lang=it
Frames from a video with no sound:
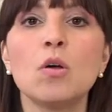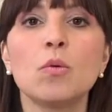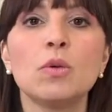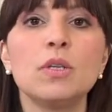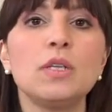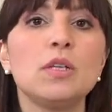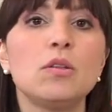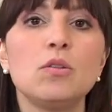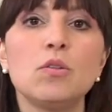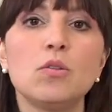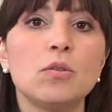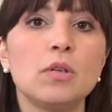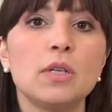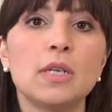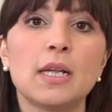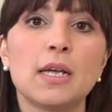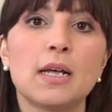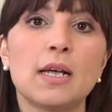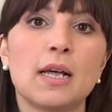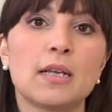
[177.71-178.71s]
quindi
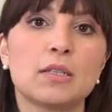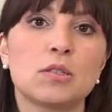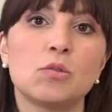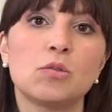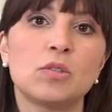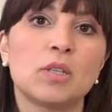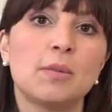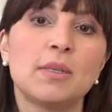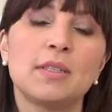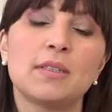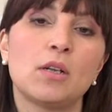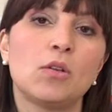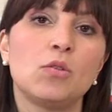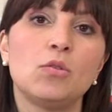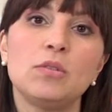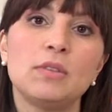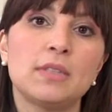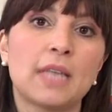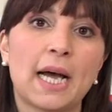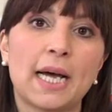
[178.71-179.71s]
non assolutamente
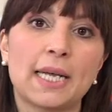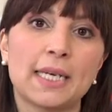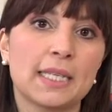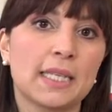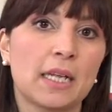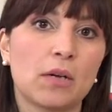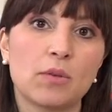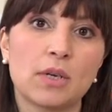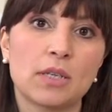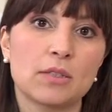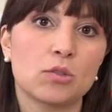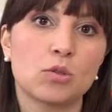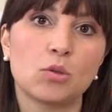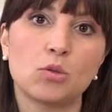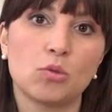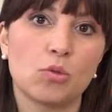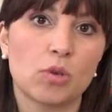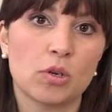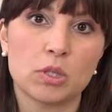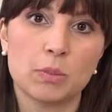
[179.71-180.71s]
lontana da una
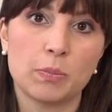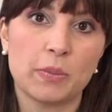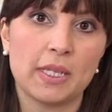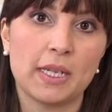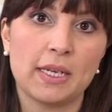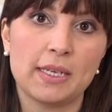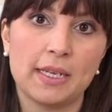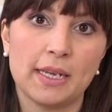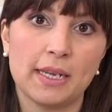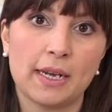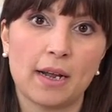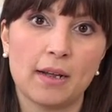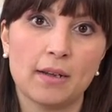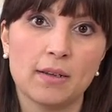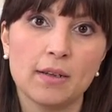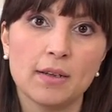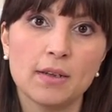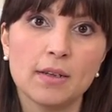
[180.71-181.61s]
struttura ospedaliera.